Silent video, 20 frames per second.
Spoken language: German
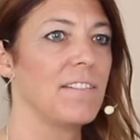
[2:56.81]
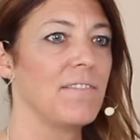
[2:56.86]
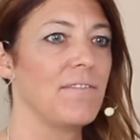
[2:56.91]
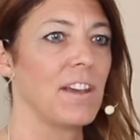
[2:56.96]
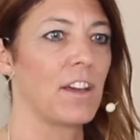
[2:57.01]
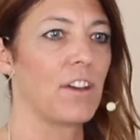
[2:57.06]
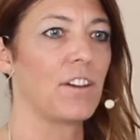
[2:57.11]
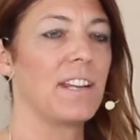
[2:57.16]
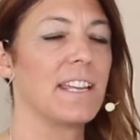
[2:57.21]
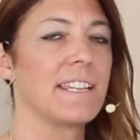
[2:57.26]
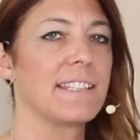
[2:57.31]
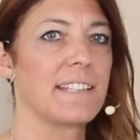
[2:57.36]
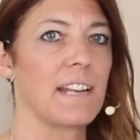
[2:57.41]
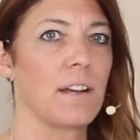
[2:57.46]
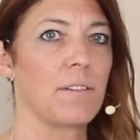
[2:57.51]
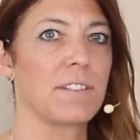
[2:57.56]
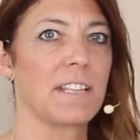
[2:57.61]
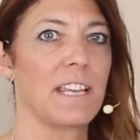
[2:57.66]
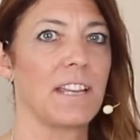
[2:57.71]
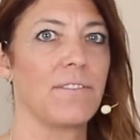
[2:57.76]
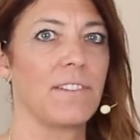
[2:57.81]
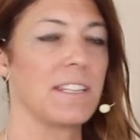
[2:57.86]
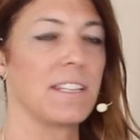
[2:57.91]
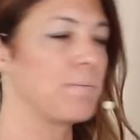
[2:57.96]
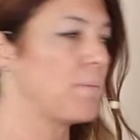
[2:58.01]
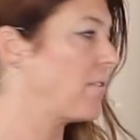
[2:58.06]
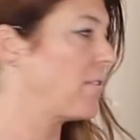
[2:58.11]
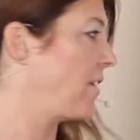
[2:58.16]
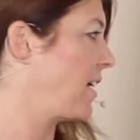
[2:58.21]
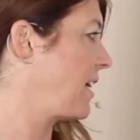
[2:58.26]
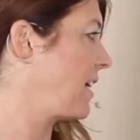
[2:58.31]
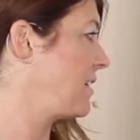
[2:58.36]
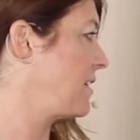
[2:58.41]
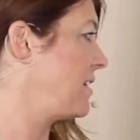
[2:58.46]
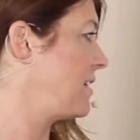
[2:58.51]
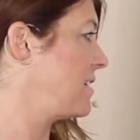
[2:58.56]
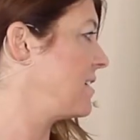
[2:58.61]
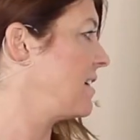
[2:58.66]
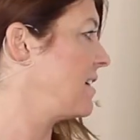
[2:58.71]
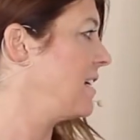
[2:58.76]
Wir können erst rausgehen, wenn es perfekt
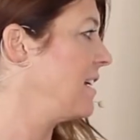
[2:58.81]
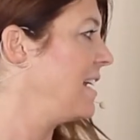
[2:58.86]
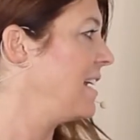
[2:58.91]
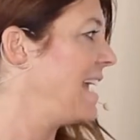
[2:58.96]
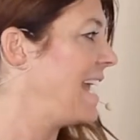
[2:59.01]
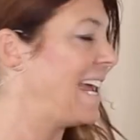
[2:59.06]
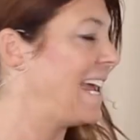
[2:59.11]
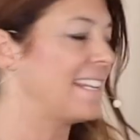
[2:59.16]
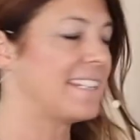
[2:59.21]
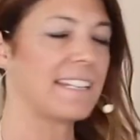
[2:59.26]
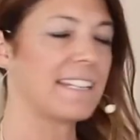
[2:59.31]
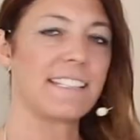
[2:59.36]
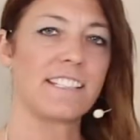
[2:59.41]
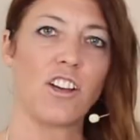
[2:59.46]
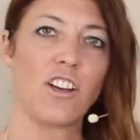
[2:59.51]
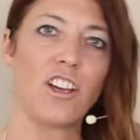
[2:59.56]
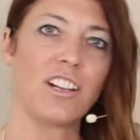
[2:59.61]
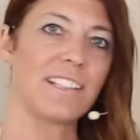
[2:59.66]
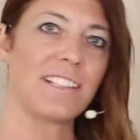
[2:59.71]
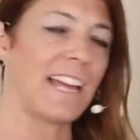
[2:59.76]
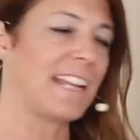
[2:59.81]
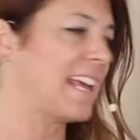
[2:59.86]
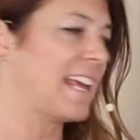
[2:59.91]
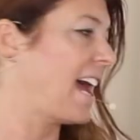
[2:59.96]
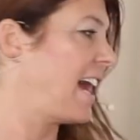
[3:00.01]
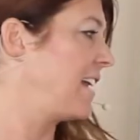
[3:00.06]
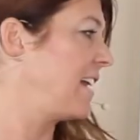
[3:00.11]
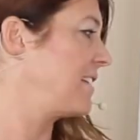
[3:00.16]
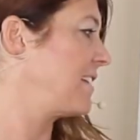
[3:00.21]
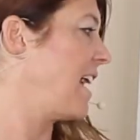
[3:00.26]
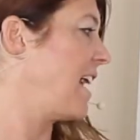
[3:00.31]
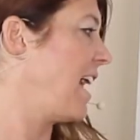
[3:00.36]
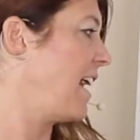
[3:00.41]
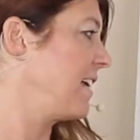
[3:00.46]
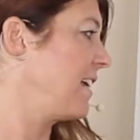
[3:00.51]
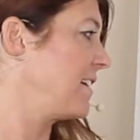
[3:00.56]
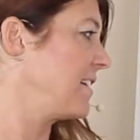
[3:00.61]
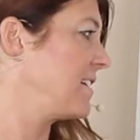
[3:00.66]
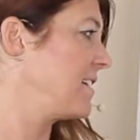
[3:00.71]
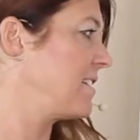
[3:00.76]
ist. Es erzeugt eine Art
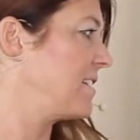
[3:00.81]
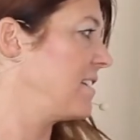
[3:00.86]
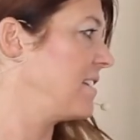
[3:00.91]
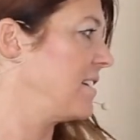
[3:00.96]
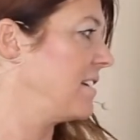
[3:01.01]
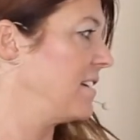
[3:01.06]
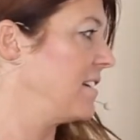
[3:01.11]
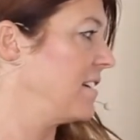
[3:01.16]
Angst.